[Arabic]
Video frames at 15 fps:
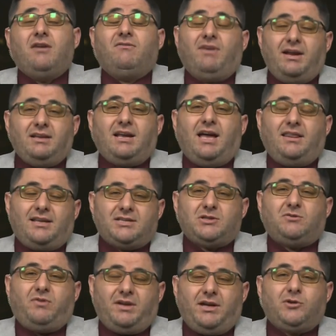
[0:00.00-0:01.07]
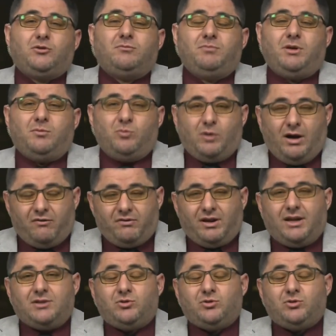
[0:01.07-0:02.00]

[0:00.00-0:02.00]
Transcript: فان هذا سوف يكون بموافقه